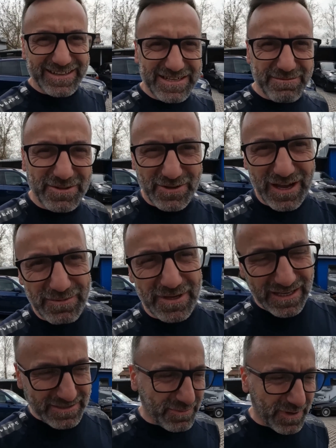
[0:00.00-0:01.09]
Idziemy do
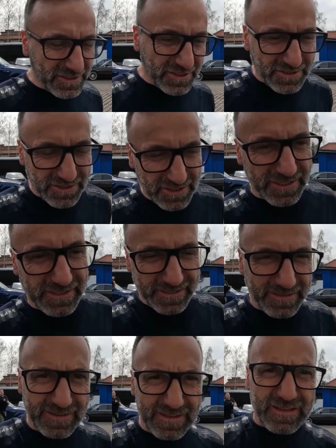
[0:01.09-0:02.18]
Kamila zobaczyć
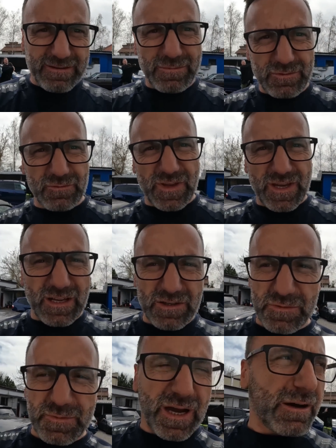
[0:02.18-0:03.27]
bo tu
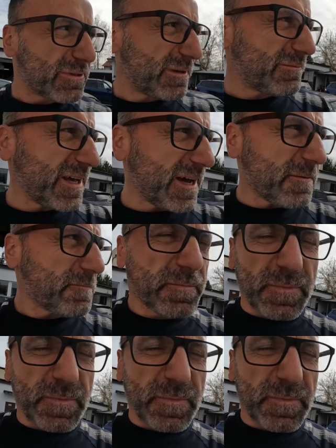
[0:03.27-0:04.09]
wjechaliśmy autem na